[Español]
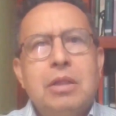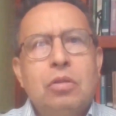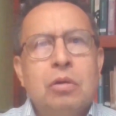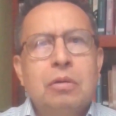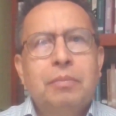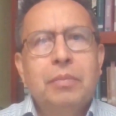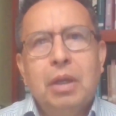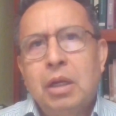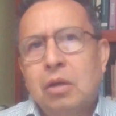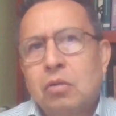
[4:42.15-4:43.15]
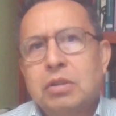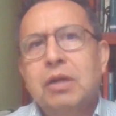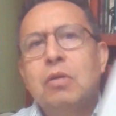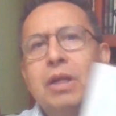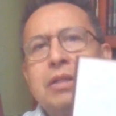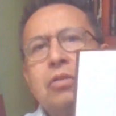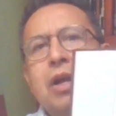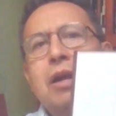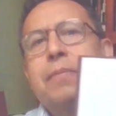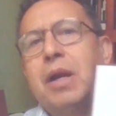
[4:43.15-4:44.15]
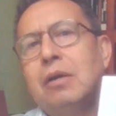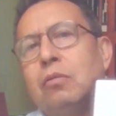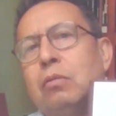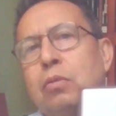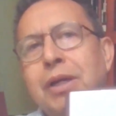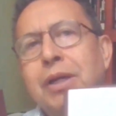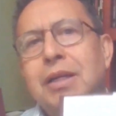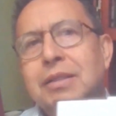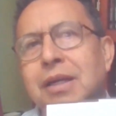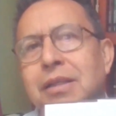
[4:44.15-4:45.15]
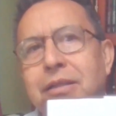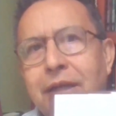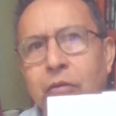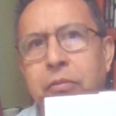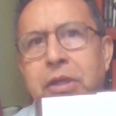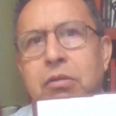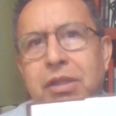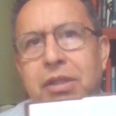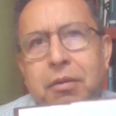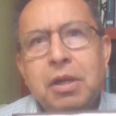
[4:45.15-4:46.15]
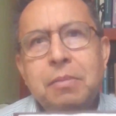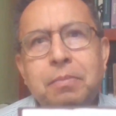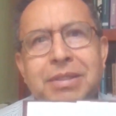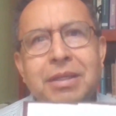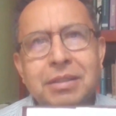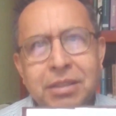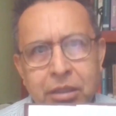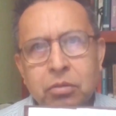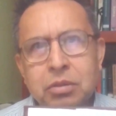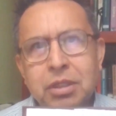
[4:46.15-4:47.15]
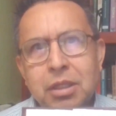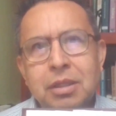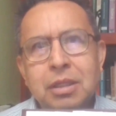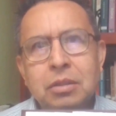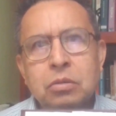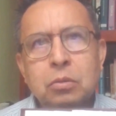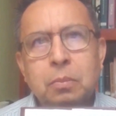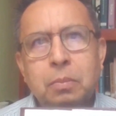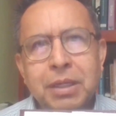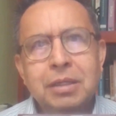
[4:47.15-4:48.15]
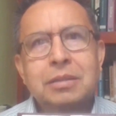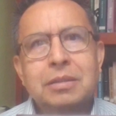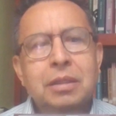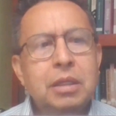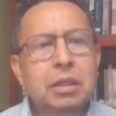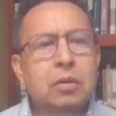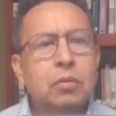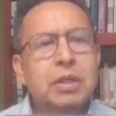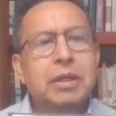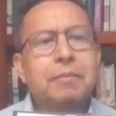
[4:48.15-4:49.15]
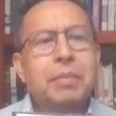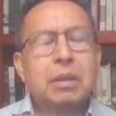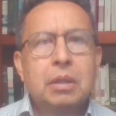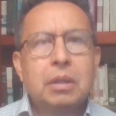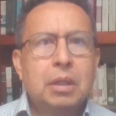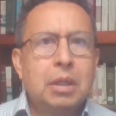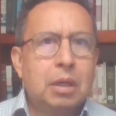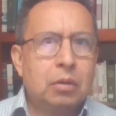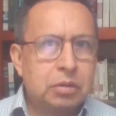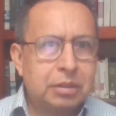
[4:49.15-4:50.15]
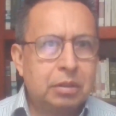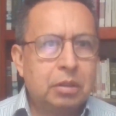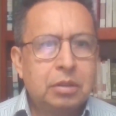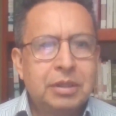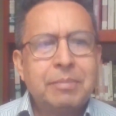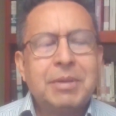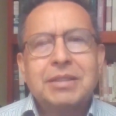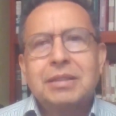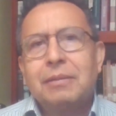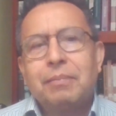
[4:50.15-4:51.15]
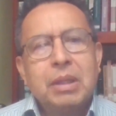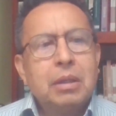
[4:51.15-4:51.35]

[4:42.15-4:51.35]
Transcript: editó el Consejo Nacional para la Cultura y las Artes y el Gobierno de Tamaulipas, 178 páginas. Incluye los temas